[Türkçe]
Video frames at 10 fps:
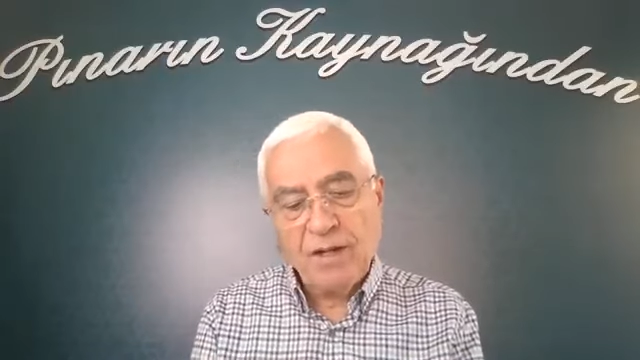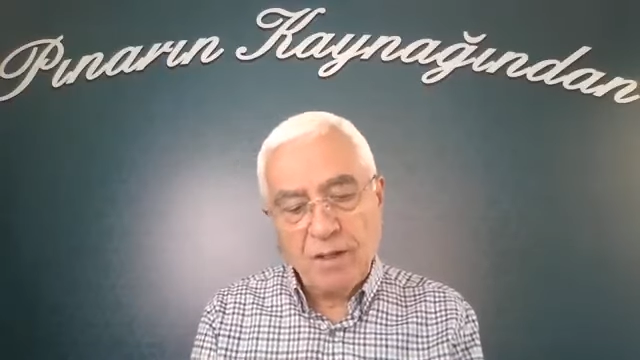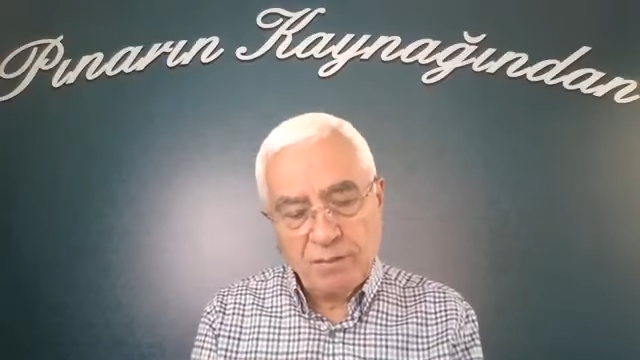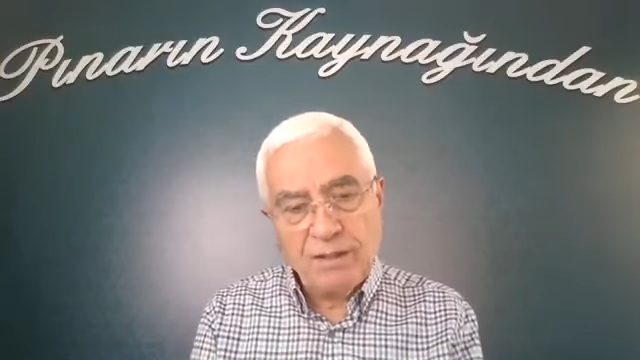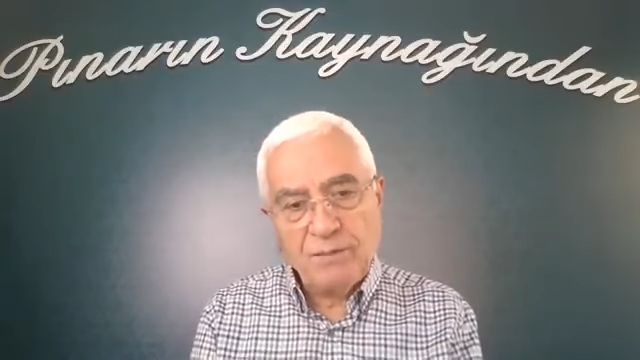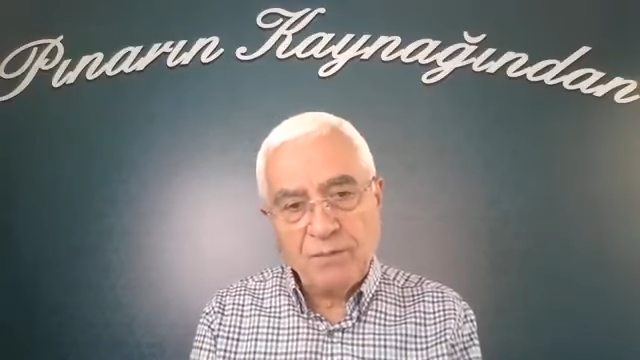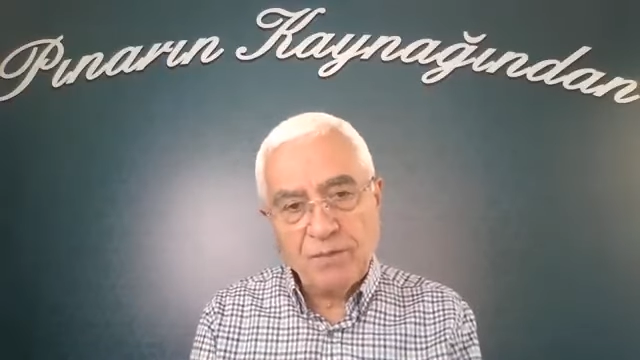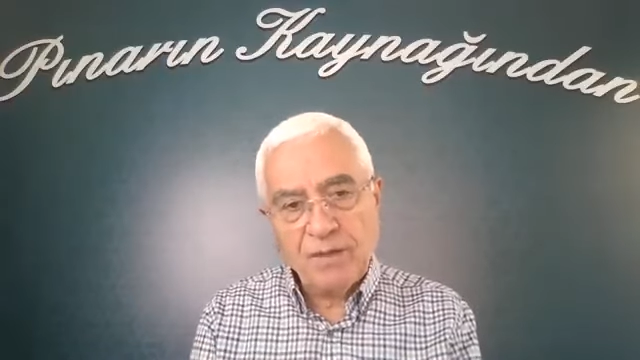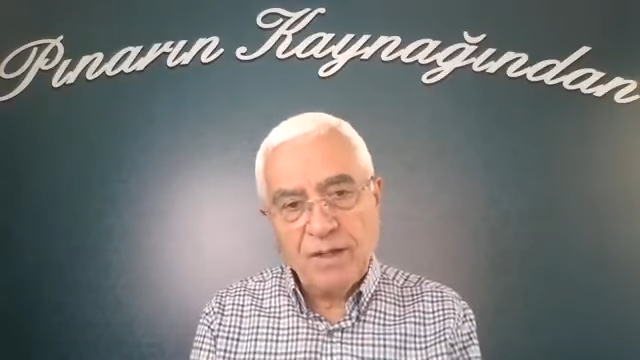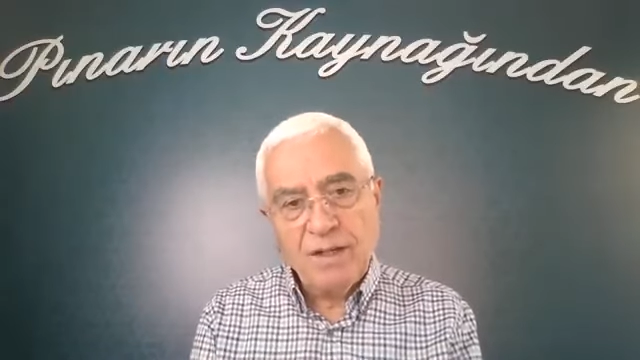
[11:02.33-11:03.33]
Ama
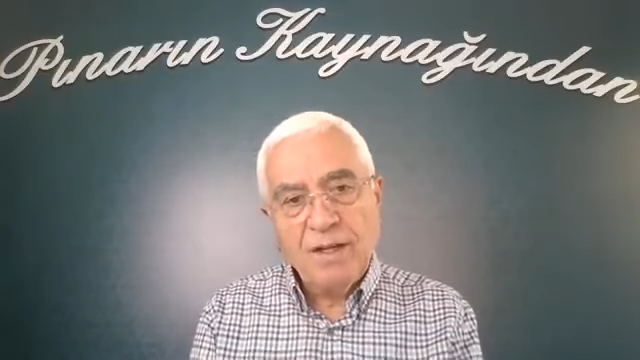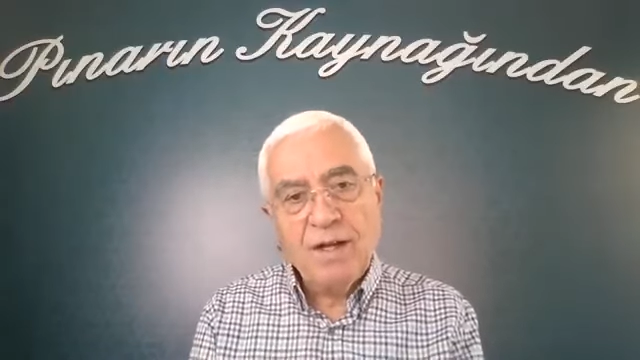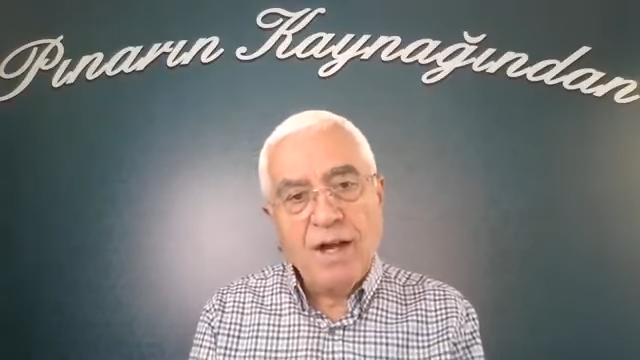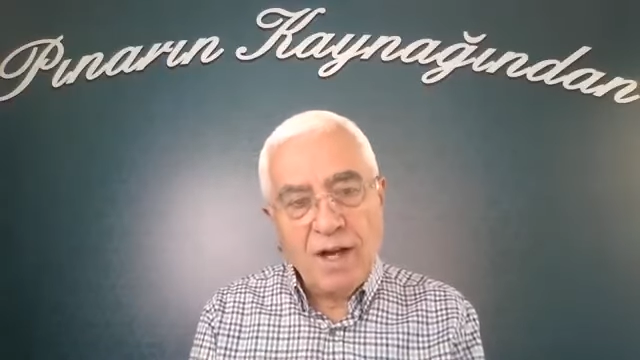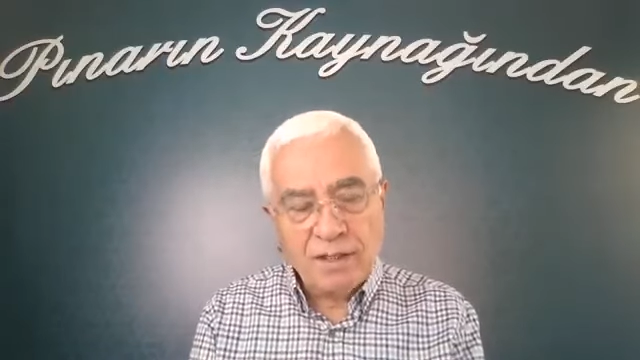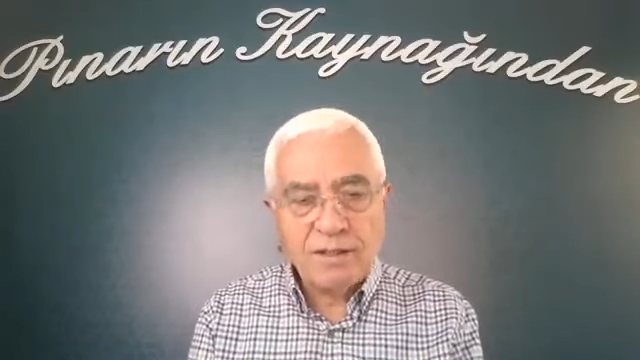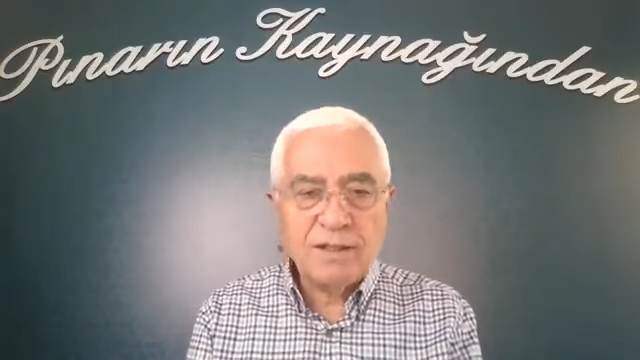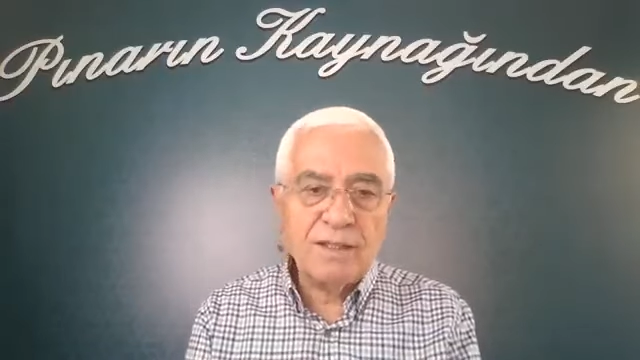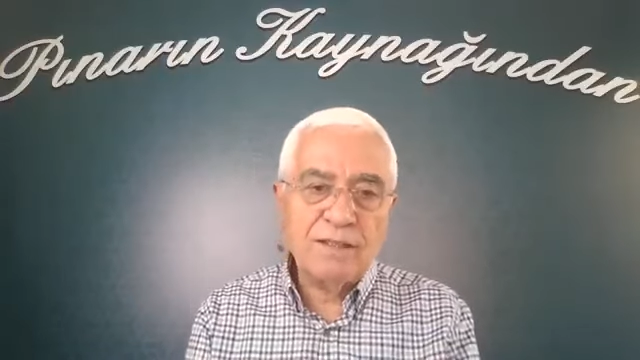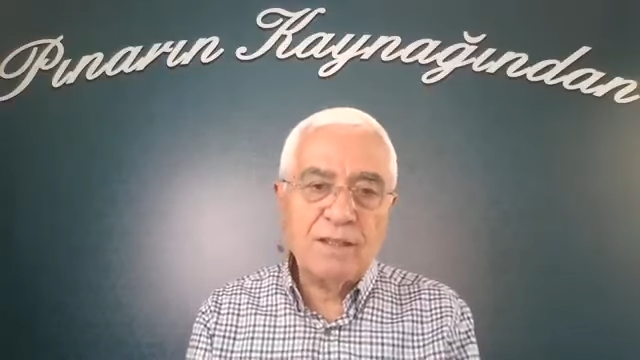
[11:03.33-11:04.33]

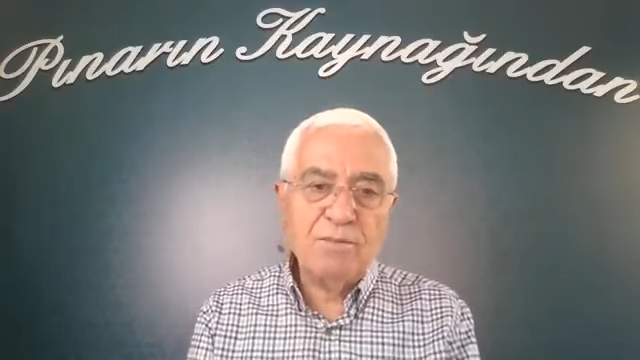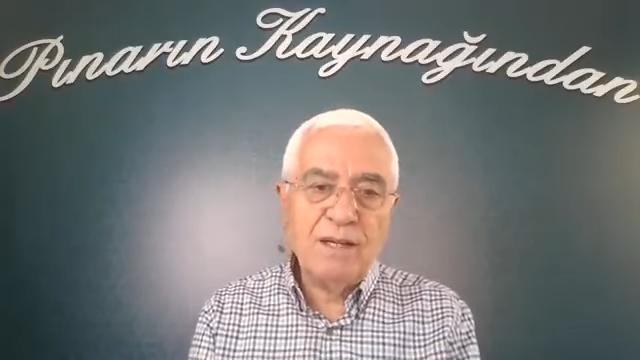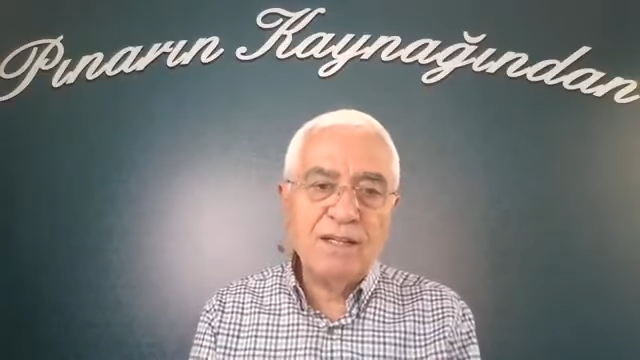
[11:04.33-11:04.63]
Arkadan da